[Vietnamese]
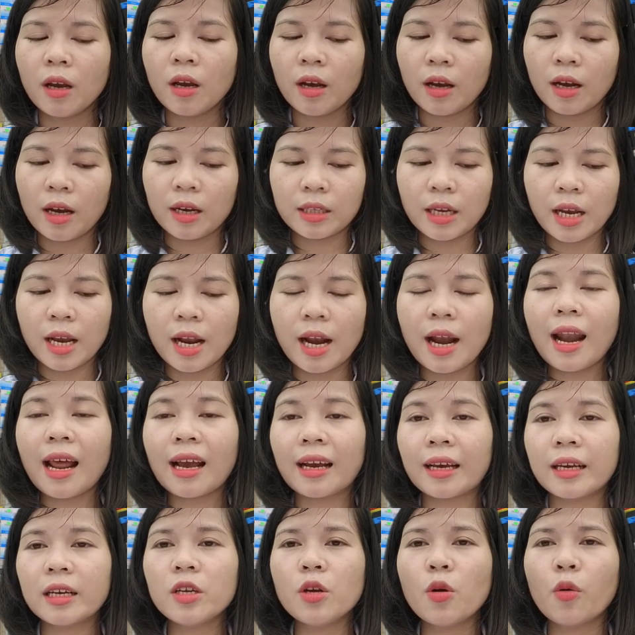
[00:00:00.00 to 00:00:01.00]
thấy là cái
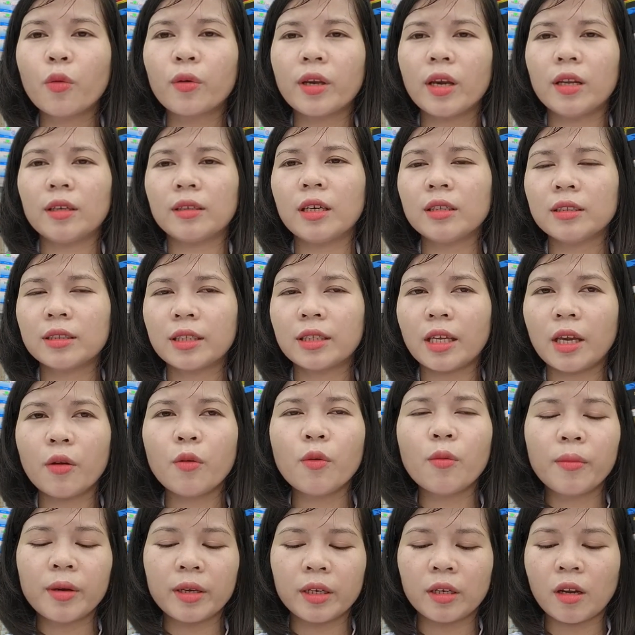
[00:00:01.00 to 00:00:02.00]
điều kiện kinh tế của
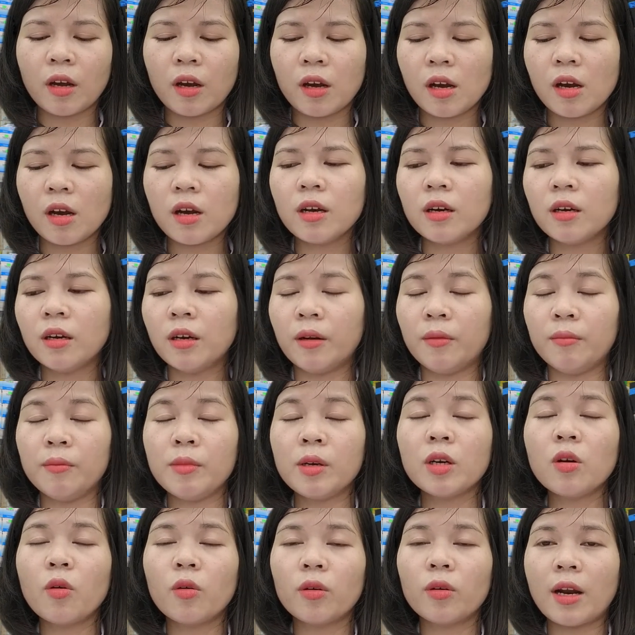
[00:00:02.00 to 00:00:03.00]
mình nó ở mức độ
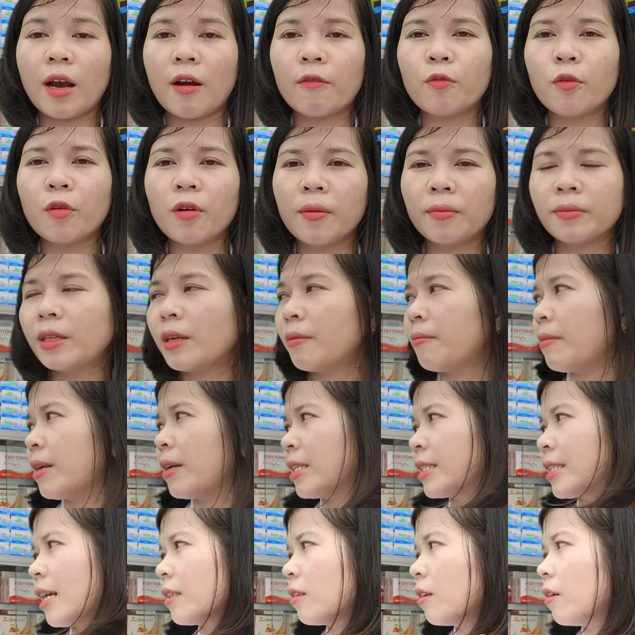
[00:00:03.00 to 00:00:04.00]
nào phù hợp thì mình sẽ
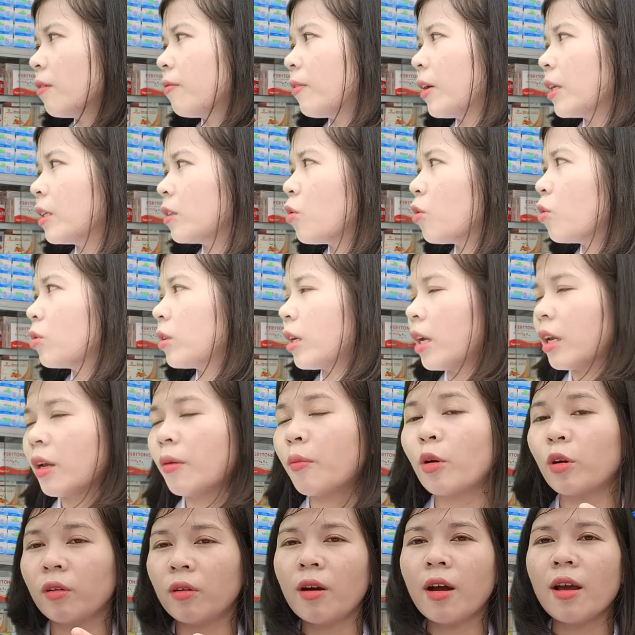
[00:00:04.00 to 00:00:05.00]
tư vấn cụ thể cho mọi
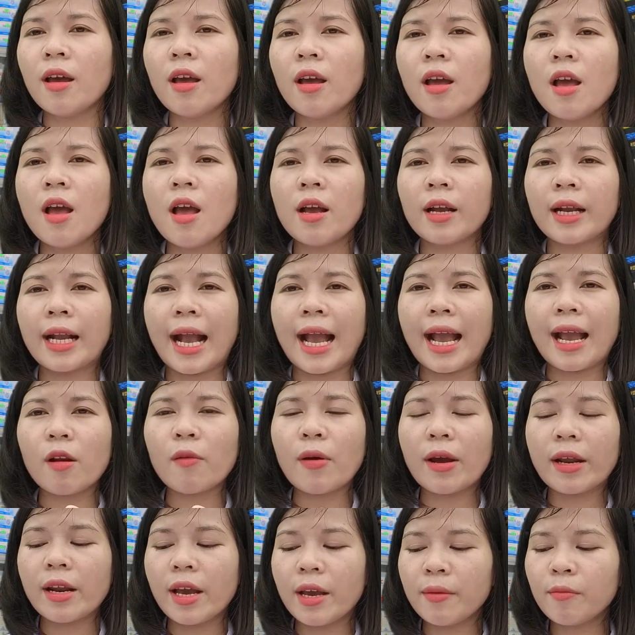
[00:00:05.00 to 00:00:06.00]
người cái loại
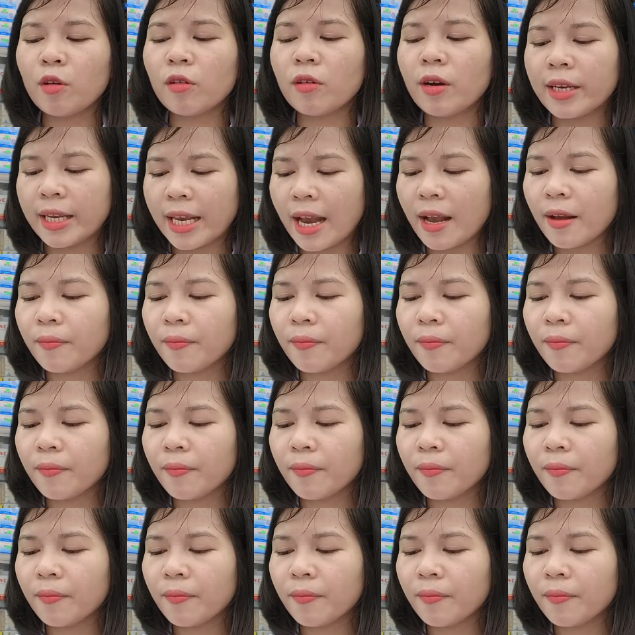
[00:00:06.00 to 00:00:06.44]
đấy mọi người nhé.